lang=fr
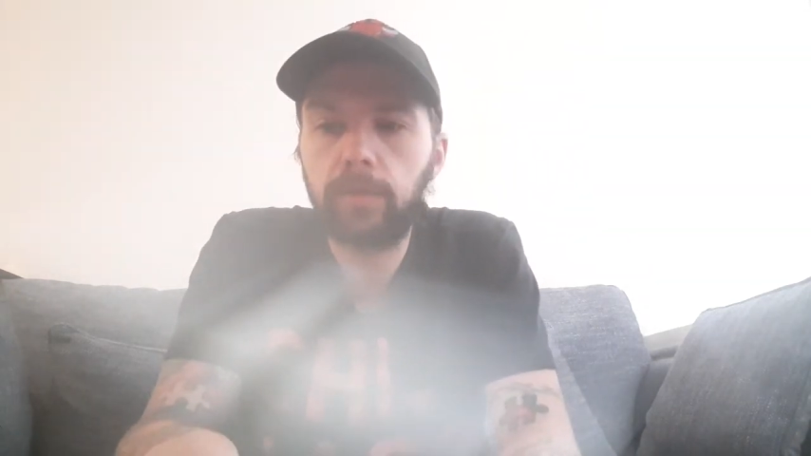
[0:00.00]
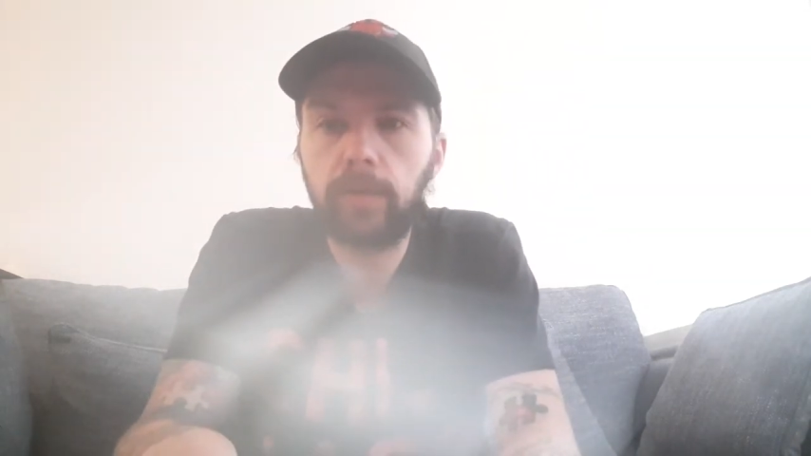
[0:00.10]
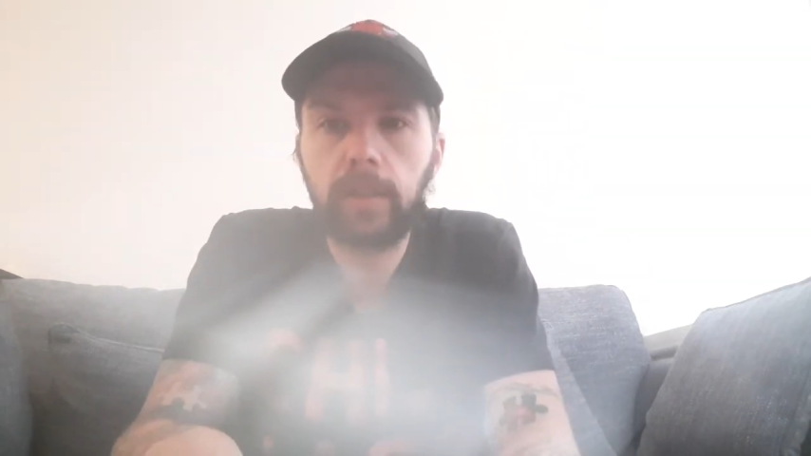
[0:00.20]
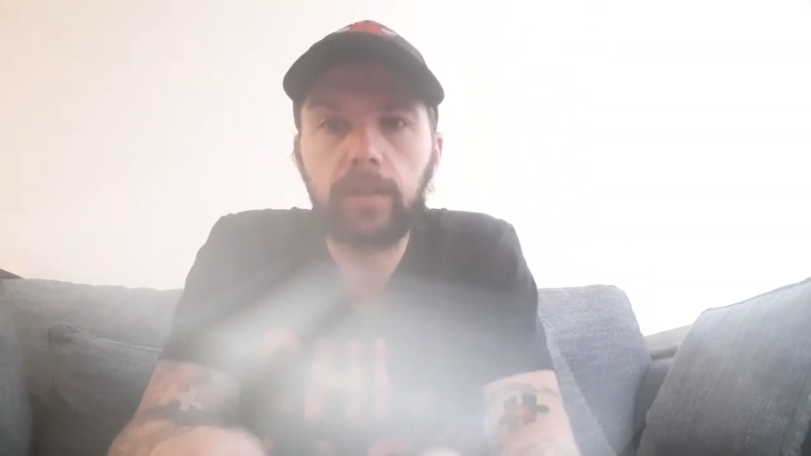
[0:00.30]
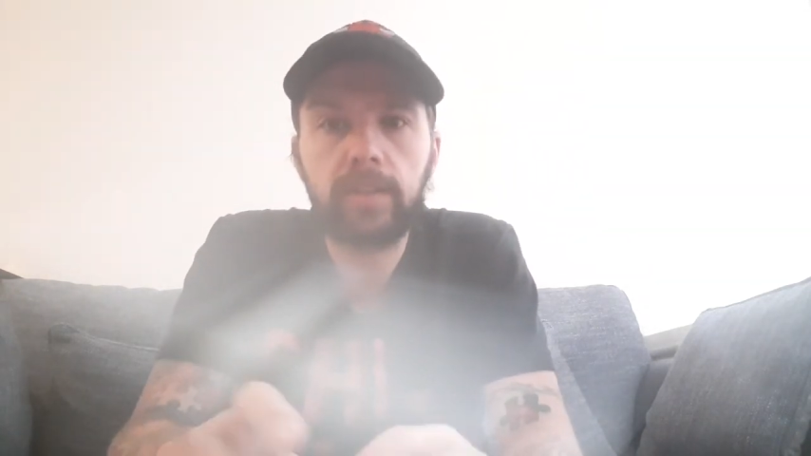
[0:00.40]

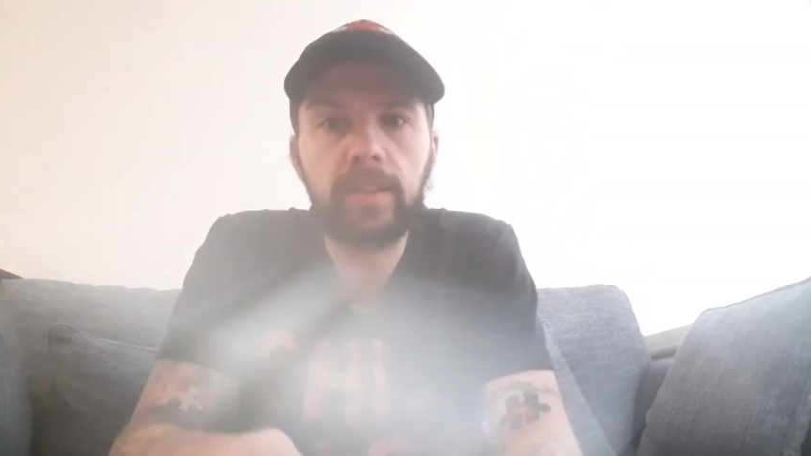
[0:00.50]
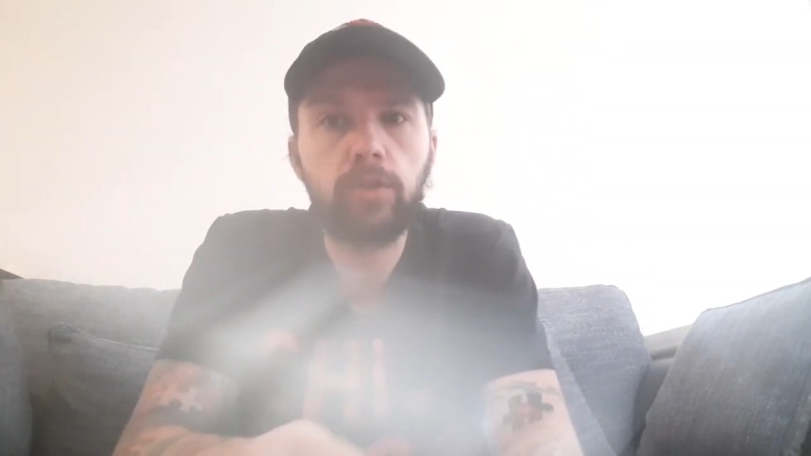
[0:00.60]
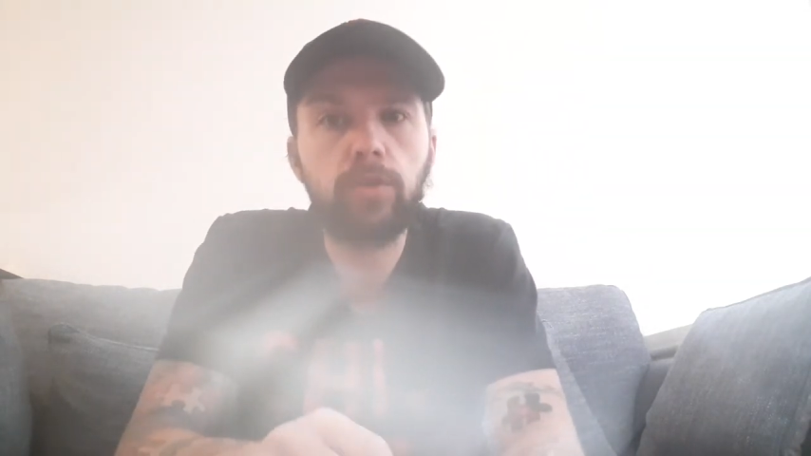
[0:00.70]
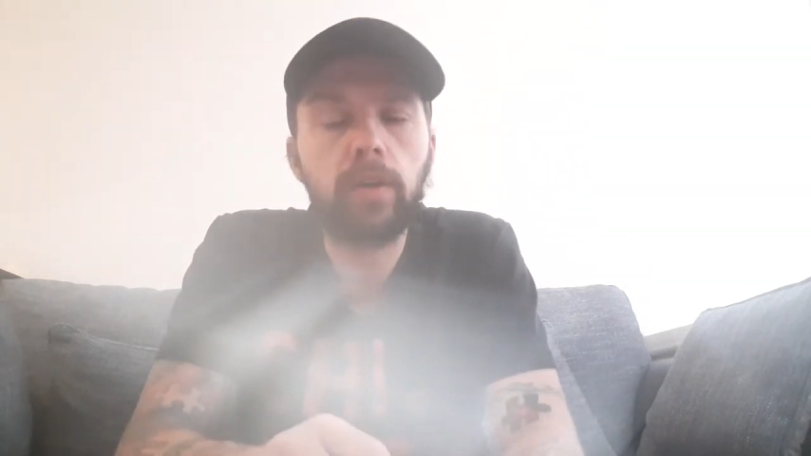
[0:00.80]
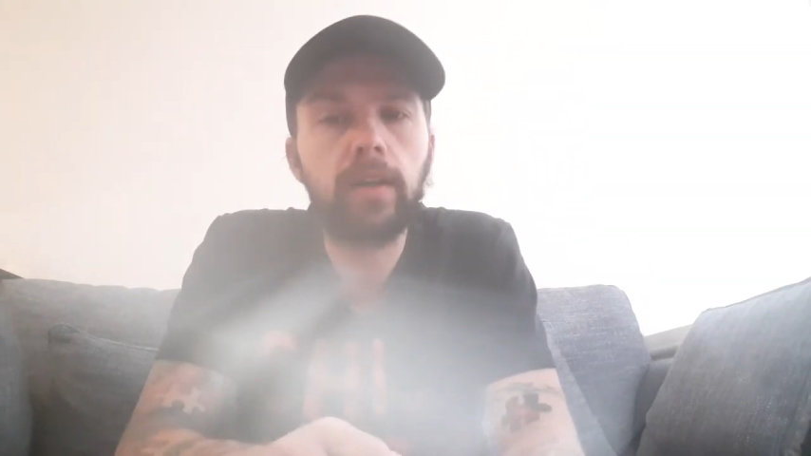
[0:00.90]
voilà, ces
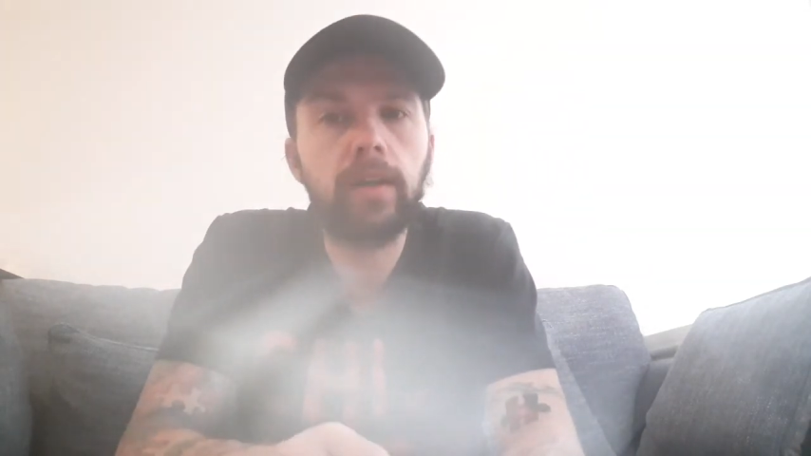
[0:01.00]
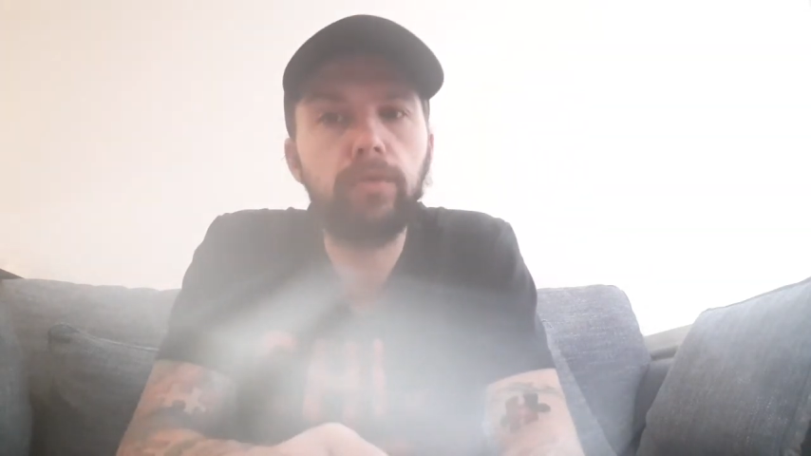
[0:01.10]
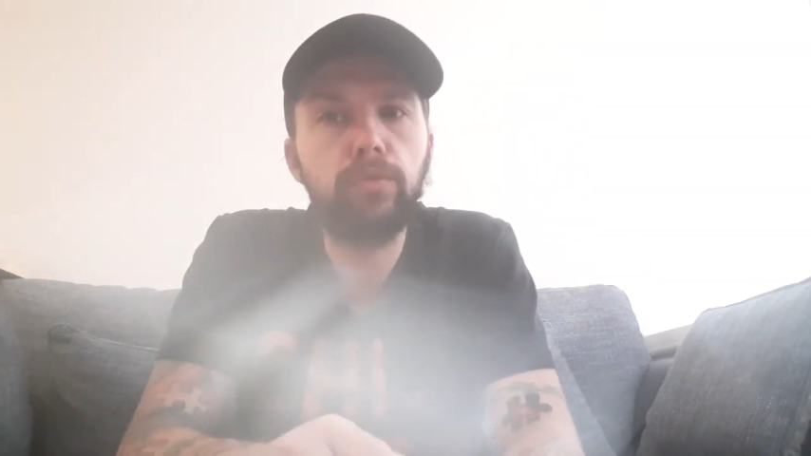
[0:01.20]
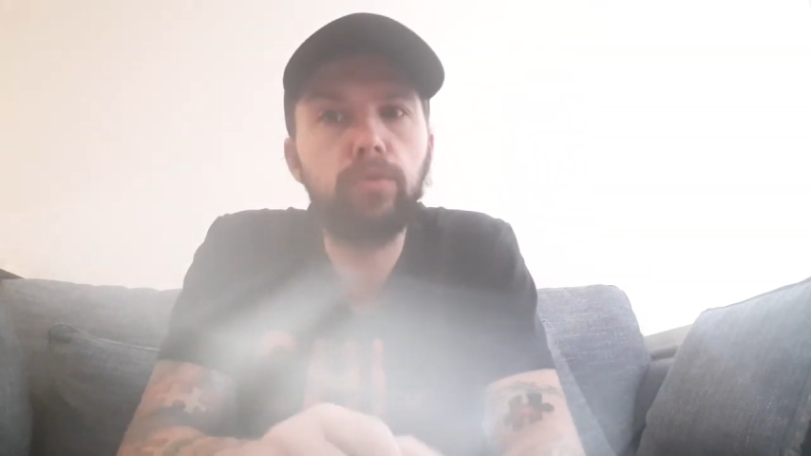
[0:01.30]
joueurs là nous